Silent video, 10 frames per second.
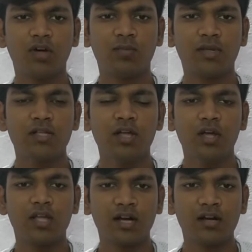வறுமை
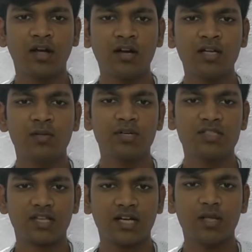இரண்டு ஆண்டுகள்
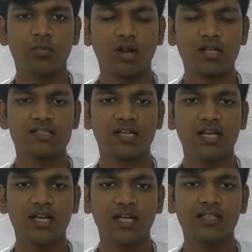பிறகு சென்னைக்கு போகிறாங்க
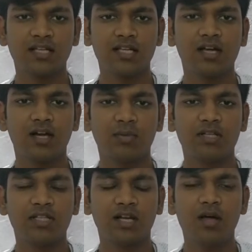சென்னையில் எங்கே தங்கியிருக்காரு
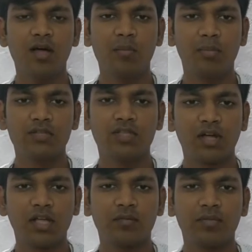பார்த்தீங்கன்னா
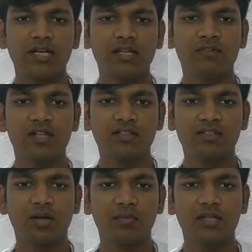பெத்துநாயகப்பேட்டை
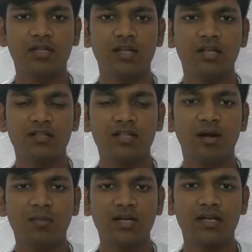வீராசாமி திரு
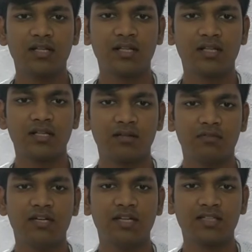அப்படின்ற
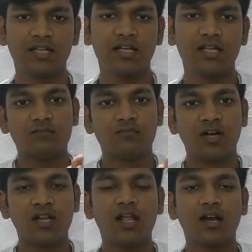வீட்டில் தங்கியிருக்காரு
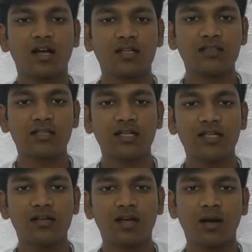வள்ளலார் அங்கே தான்
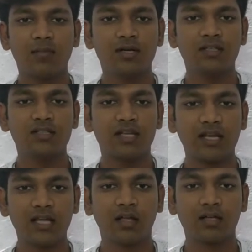தங்கியிருக்காரு அப்படின்றதுக்கு
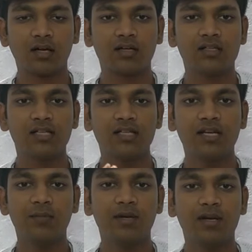நிறைய ஆதாரங்கள் இருக்குது
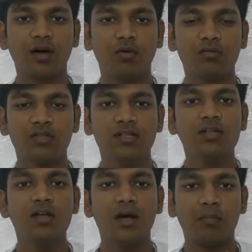என்ன அப்படின்னா அவர் வந்து
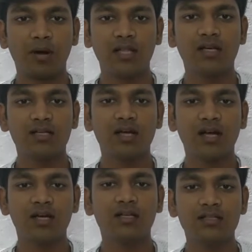பலருக்கு
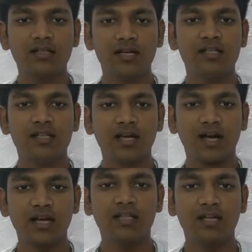அங்கேருந்து எழுதிய
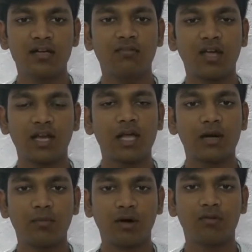கடிதங்கள் வாயிலாக
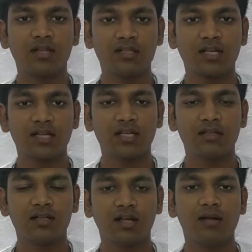நம்ம அவர் தான்
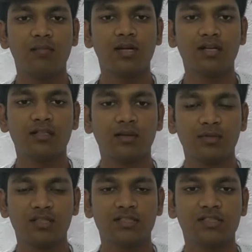தங்கியிருந்தார் அப்படின்றது
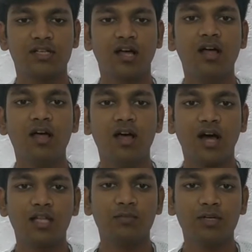நம்ம தெரிஞ்சுக்கலாம்
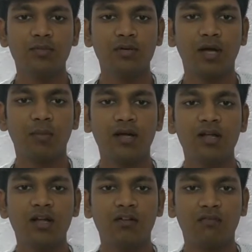அது மட்டும் இல்லாமல்
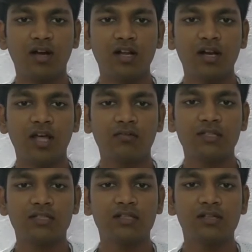வள்ளலார்
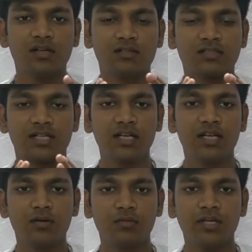வந்து
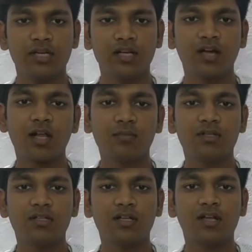சென்னையில் நீண்ட காலம்
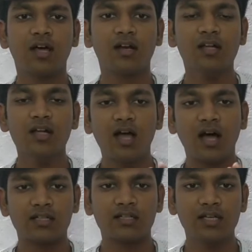இருந்திருக்காரு
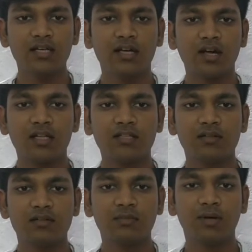அந்த நீண்ட
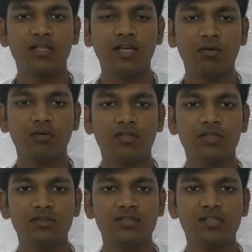காலத்தில் வந்து பார்த்திங்கன்னா அவர்
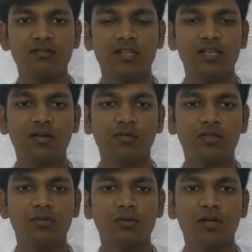வந்து சிறு வயதிலே வந்து